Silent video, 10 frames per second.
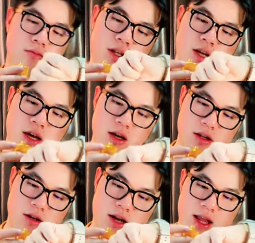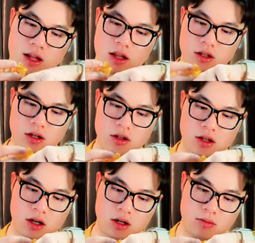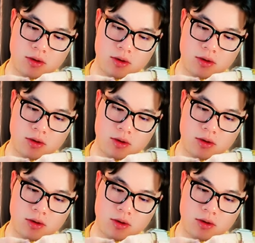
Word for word: mình nghĩ hình như đây là lần thứ tư